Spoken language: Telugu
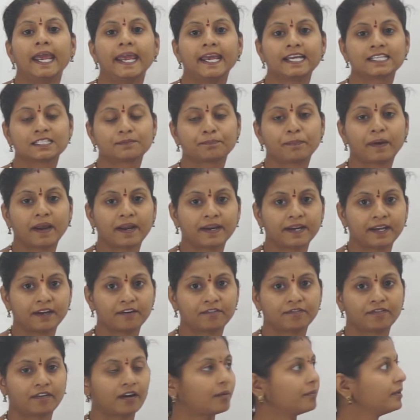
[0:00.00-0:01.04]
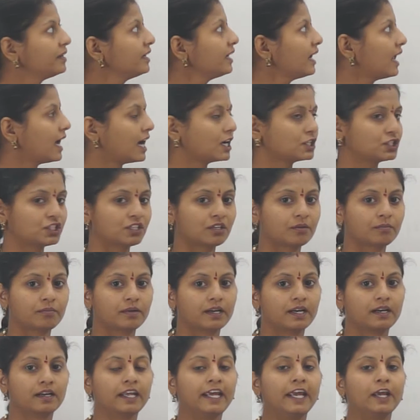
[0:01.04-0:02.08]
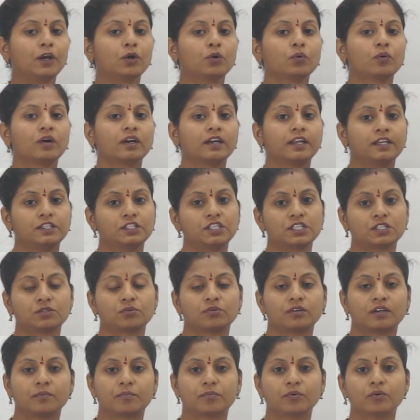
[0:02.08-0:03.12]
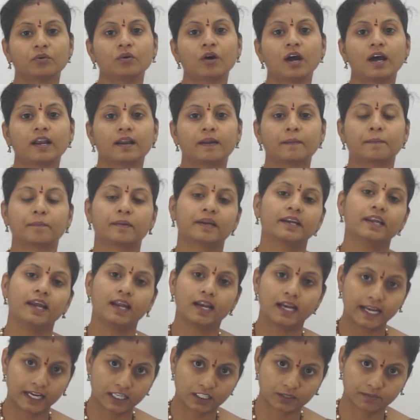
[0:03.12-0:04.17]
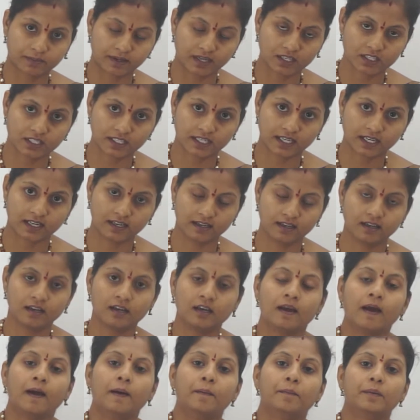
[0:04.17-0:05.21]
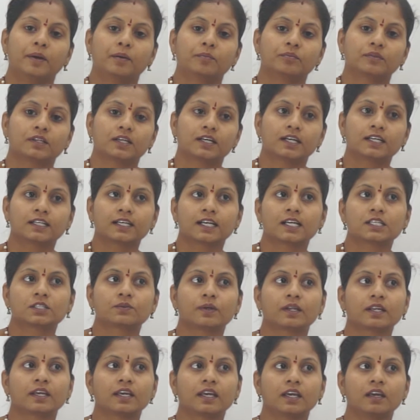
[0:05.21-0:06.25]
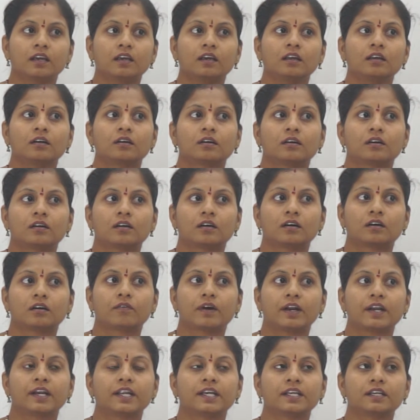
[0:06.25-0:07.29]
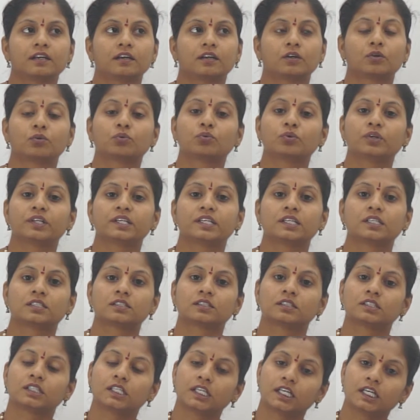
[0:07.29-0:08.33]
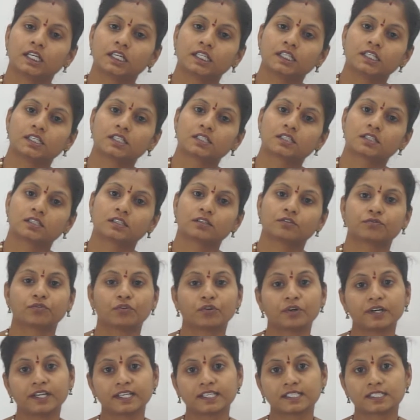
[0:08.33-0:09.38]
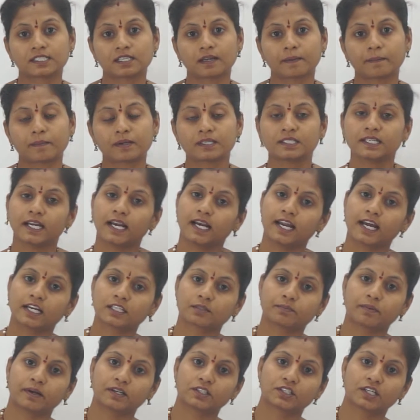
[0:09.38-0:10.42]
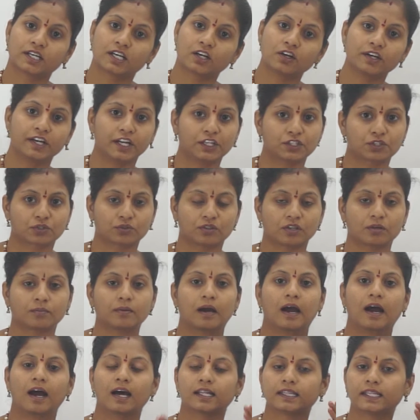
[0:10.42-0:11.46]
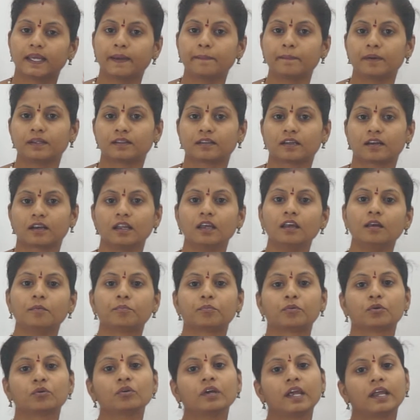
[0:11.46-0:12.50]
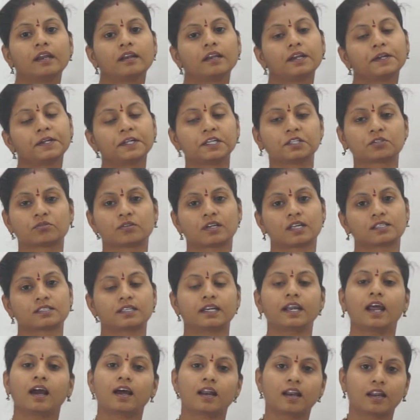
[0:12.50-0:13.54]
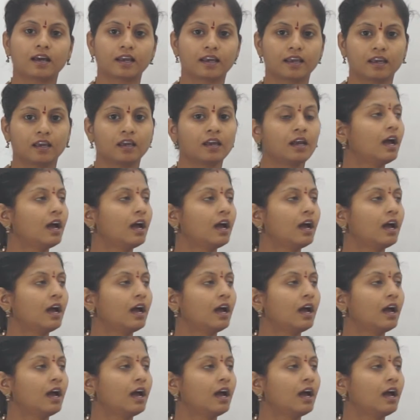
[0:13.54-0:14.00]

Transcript: ఎక్స్పాండెడ్ ఫామ్ ఇన్ లార్జ్ నెంబర్ అంటే ఎక్కువ డిజిట్స్ ఉన్నప్పుడు ఆ నెంబర్ని ఎలా ఎక్స్పాండ్ చేయాలి మనం థర్డ్ క్లాస్ వరకు వన్ డి టూ డిజిట్స్ త్రీ డిజిట్స్ ఫోర్ డిజిట్స్ నెంబర్స్ని ఎలా ఎక్స్పెండ్ చేయాలో నేర్చుకున్నాం అదే మెథడ్ని ఇప్పుడు ఎన్ని డిజిట్స్ ఉన్నా సరే అలాగే